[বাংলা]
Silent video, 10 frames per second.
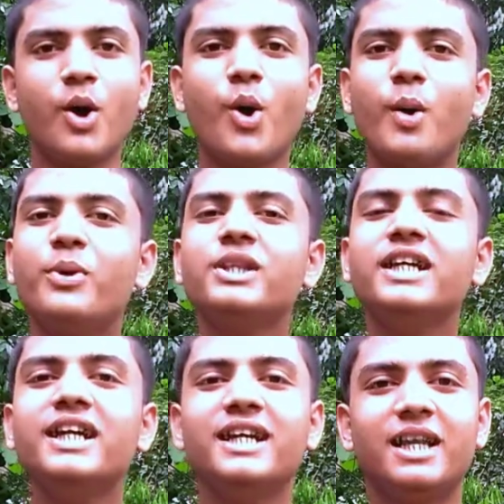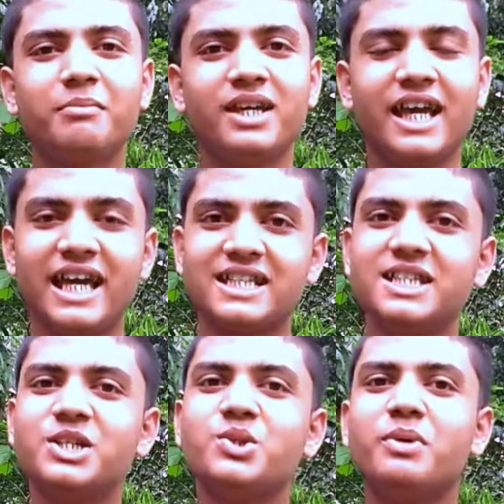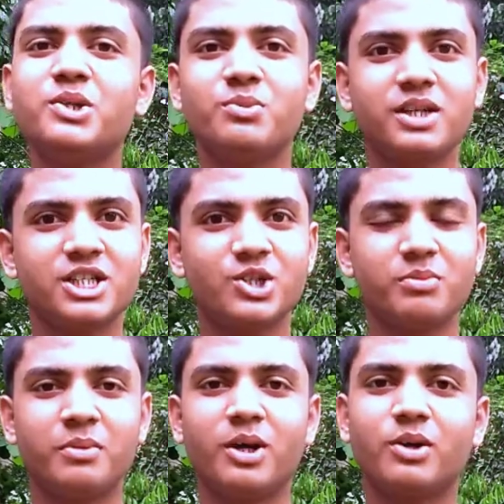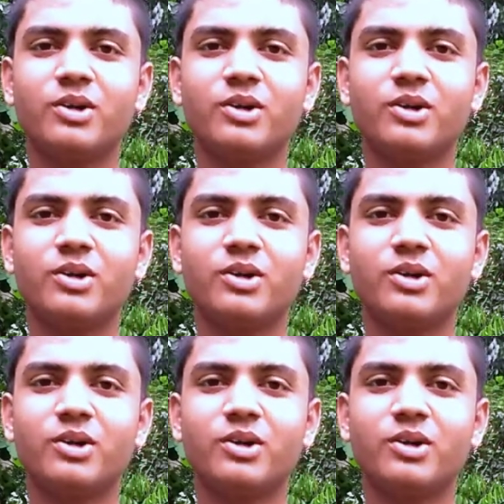অপরদিকে রিয়েলমি এক্স থ্রি সুপার জুম এডিশনে ব্যবহার